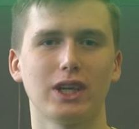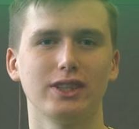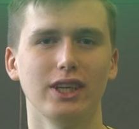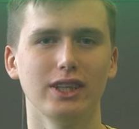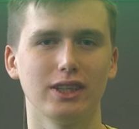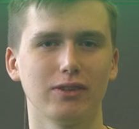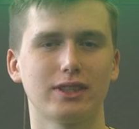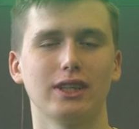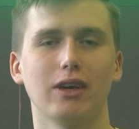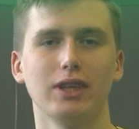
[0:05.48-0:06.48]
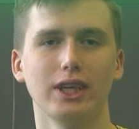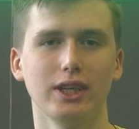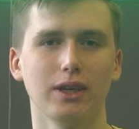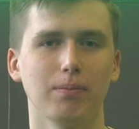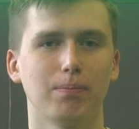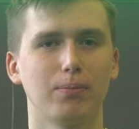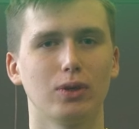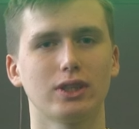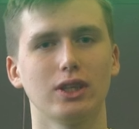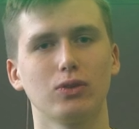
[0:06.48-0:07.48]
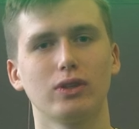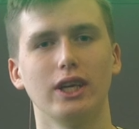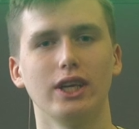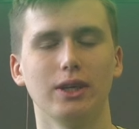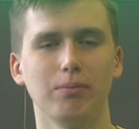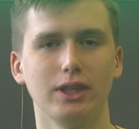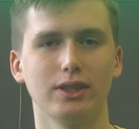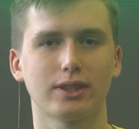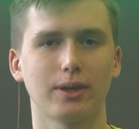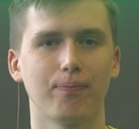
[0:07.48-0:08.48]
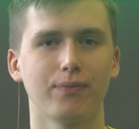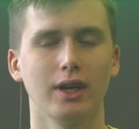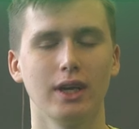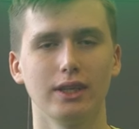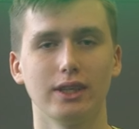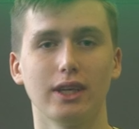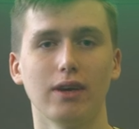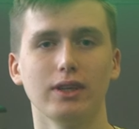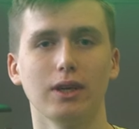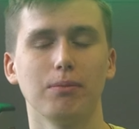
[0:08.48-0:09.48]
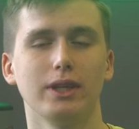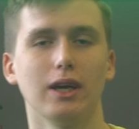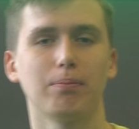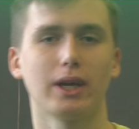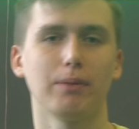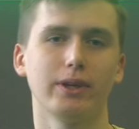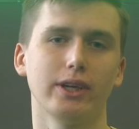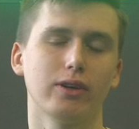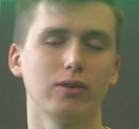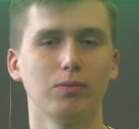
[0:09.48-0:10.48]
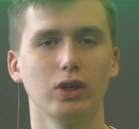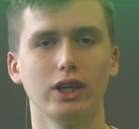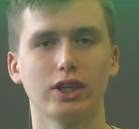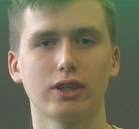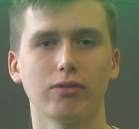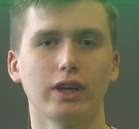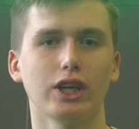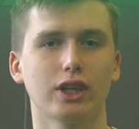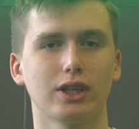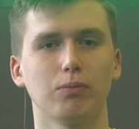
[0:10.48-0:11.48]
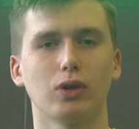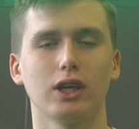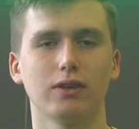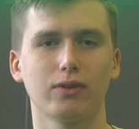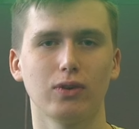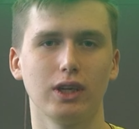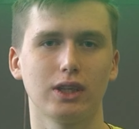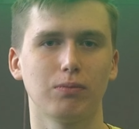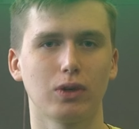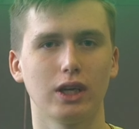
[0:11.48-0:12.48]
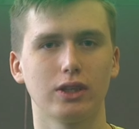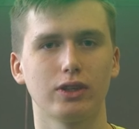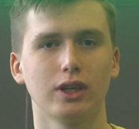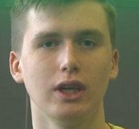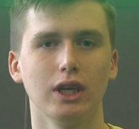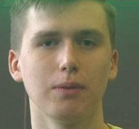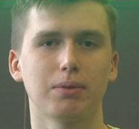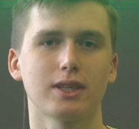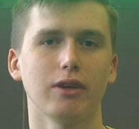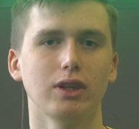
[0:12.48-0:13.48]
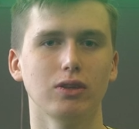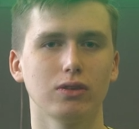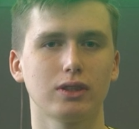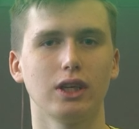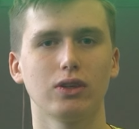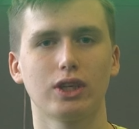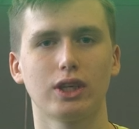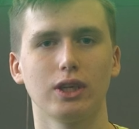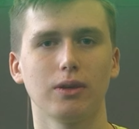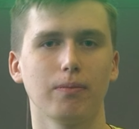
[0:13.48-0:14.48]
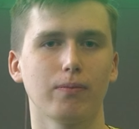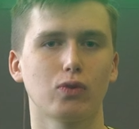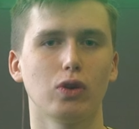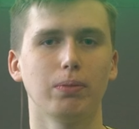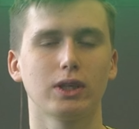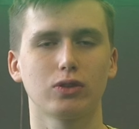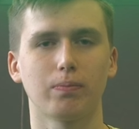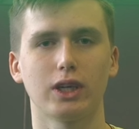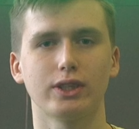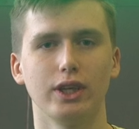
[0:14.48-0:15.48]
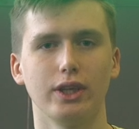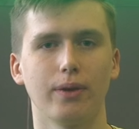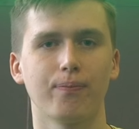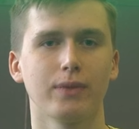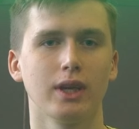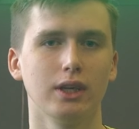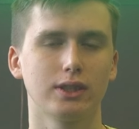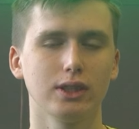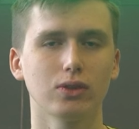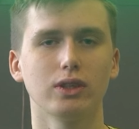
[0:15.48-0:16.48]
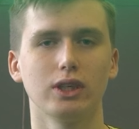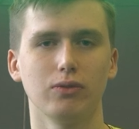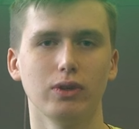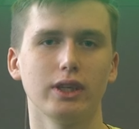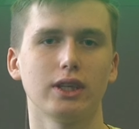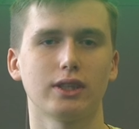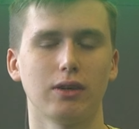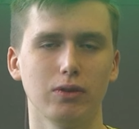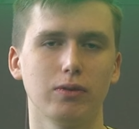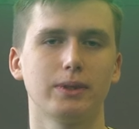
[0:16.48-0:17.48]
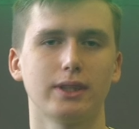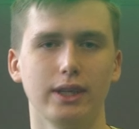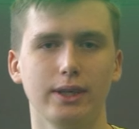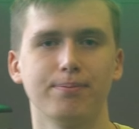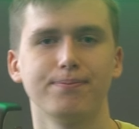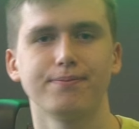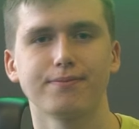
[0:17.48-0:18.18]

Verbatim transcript: упражнений на восстановление после удаления менисков. Недавно меня прооперировал мой лечащий врач Атамурадов Толя Атамурадович и посоветовал следующий комплекс упражнений. Ссылку на него я оставлю в описании.